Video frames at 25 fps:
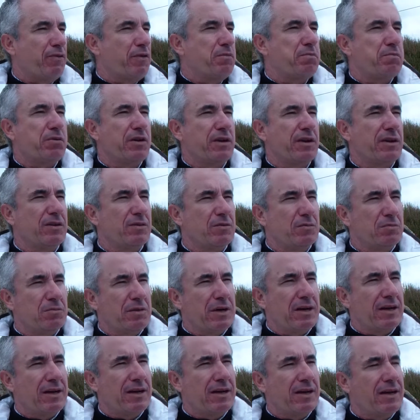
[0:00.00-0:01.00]
foi pequeno
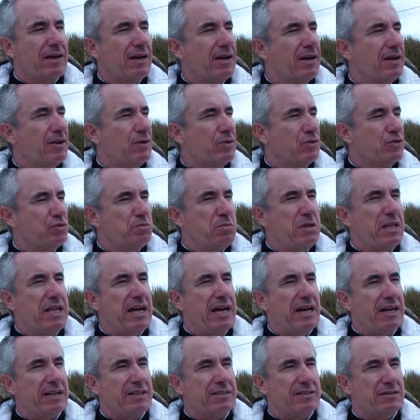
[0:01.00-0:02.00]
para os
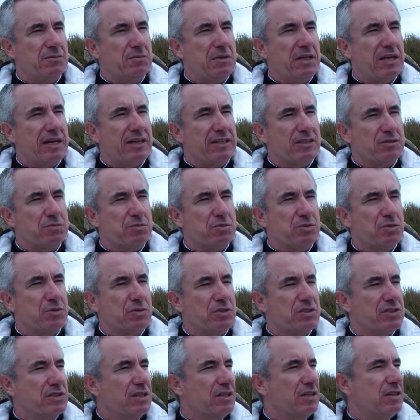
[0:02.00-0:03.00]
milhares e milhares de
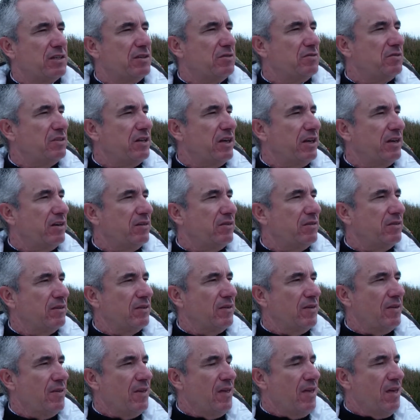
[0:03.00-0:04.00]
pessoas que aqui vieram.
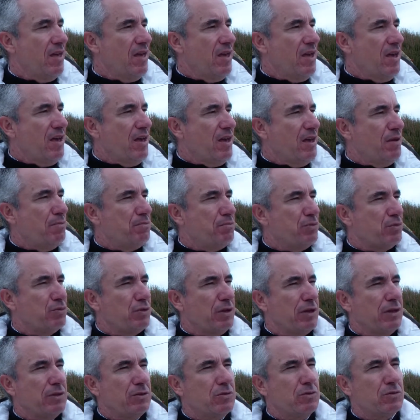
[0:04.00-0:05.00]
E,
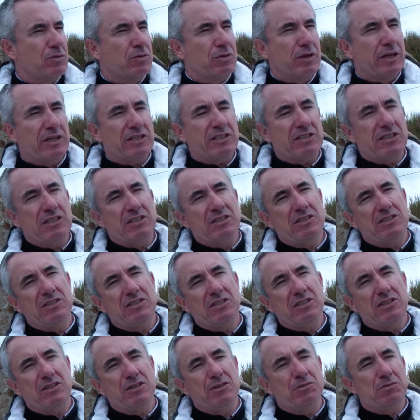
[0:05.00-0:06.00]
portanto, esta
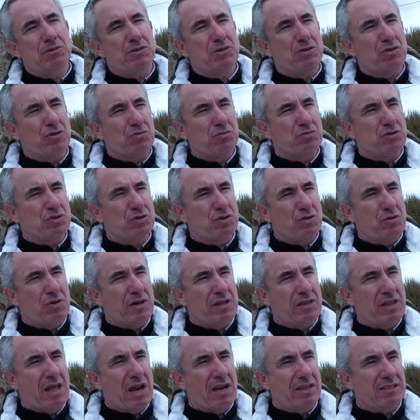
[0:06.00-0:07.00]
iniciativa que começou
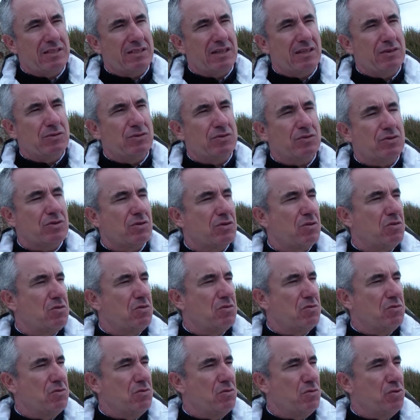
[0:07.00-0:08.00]
há três anos com
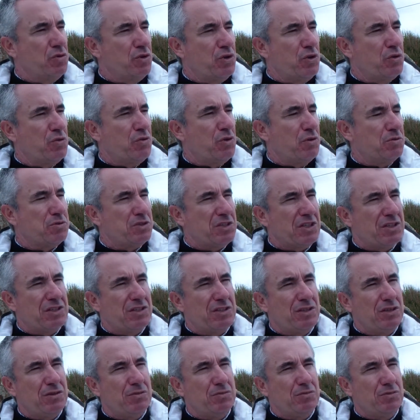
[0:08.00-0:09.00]
o único
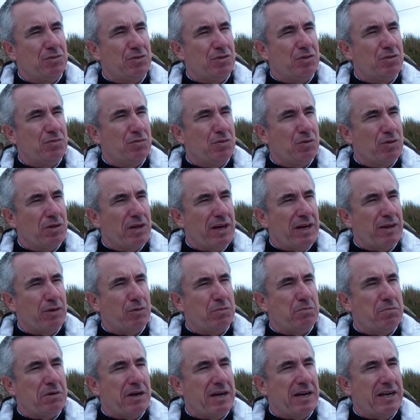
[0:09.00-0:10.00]
objetivo de divulgar o
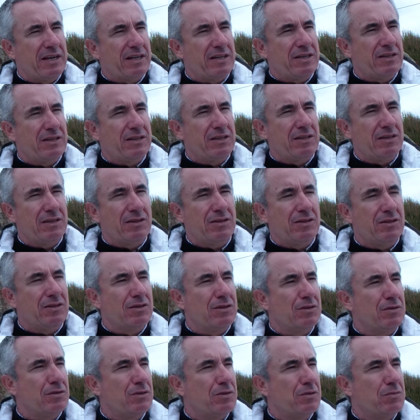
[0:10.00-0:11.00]
parque e
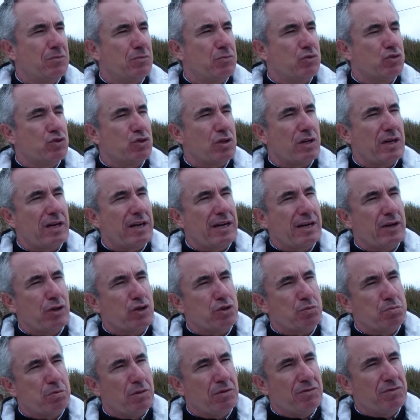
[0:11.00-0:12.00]
de mostrar
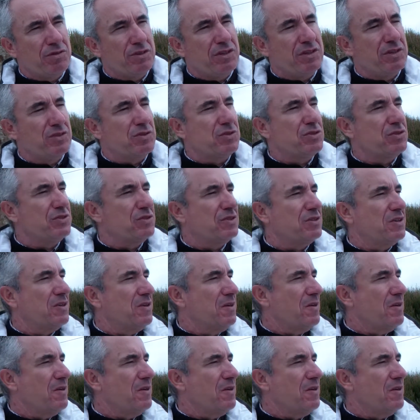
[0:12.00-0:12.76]
aos poveiros